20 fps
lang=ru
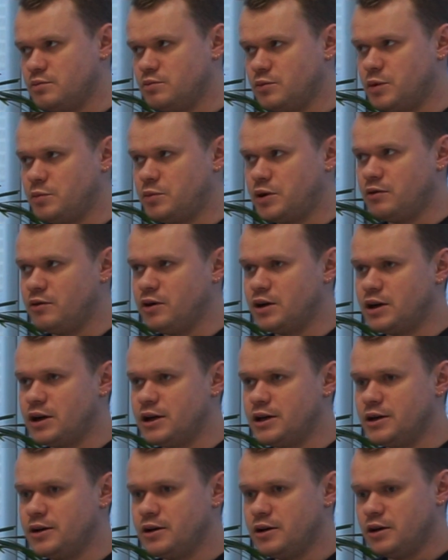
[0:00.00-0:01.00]
Мы
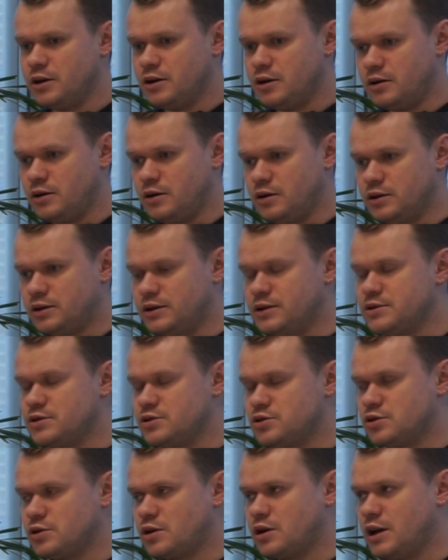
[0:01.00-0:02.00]
привлекли
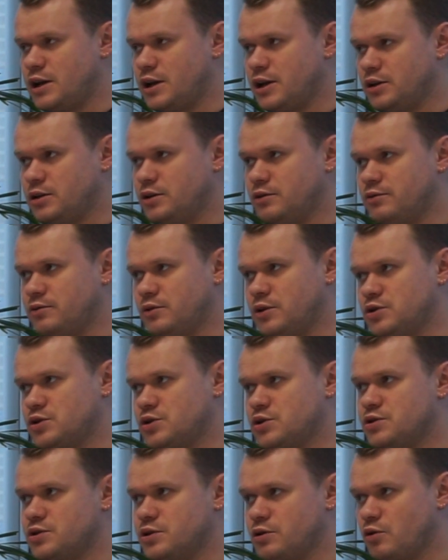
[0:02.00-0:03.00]
тысячи клиентов
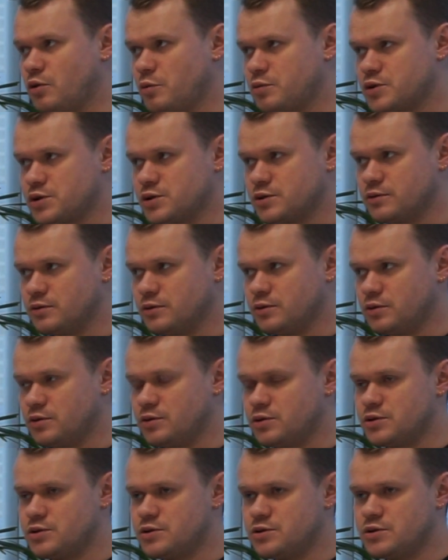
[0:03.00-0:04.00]
наше сообщество. То
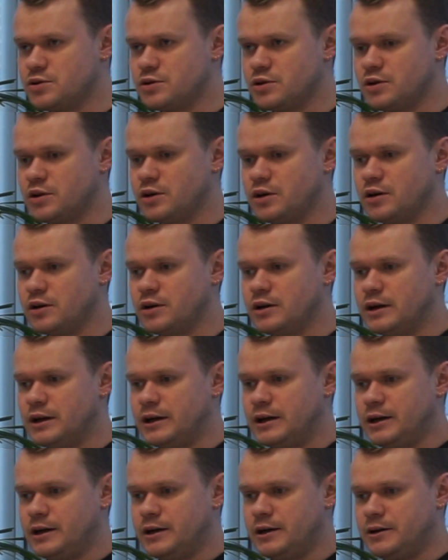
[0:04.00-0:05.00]
есть
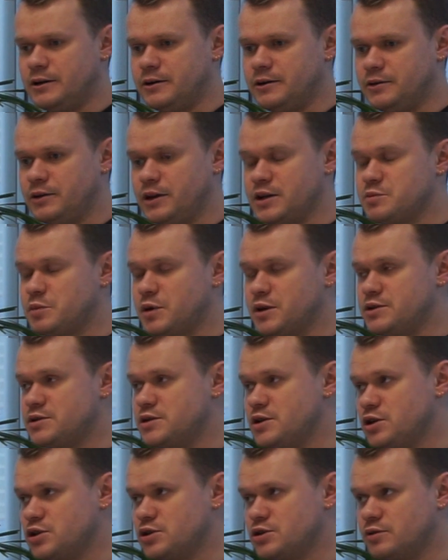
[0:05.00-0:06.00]
нас
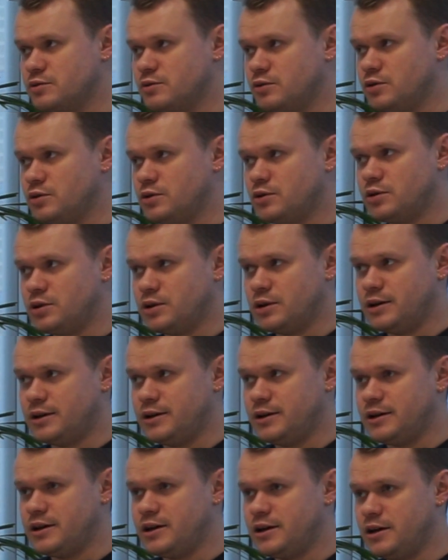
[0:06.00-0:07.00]
поддерживают,
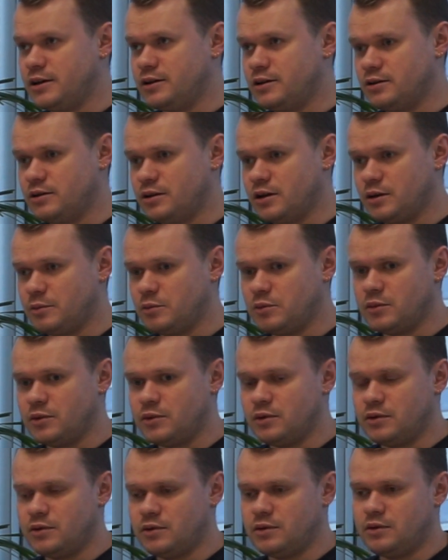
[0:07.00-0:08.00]
и это
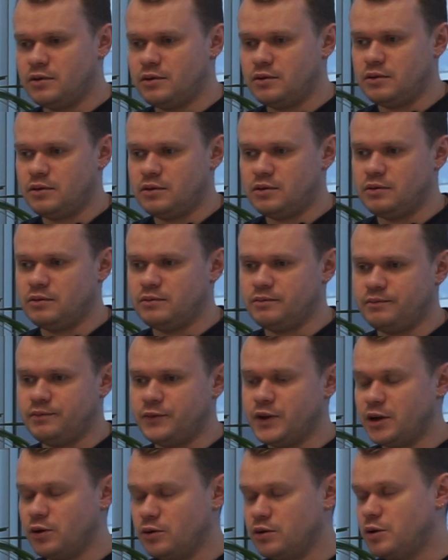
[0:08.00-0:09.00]
нам
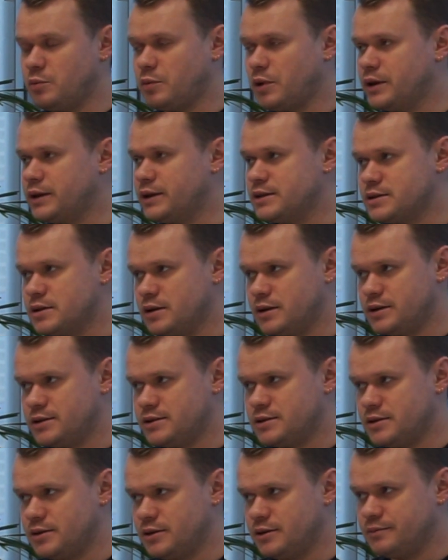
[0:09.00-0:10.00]
дает дополнительные
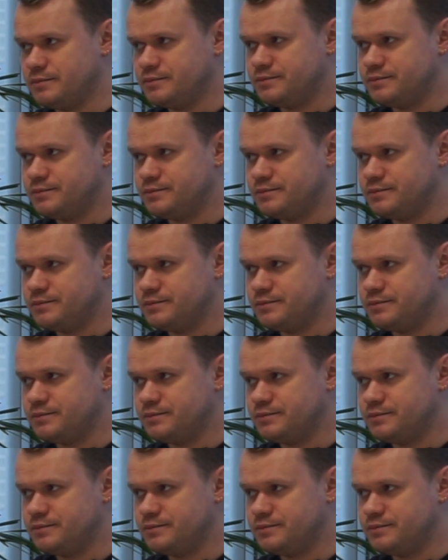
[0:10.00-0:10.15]
силы.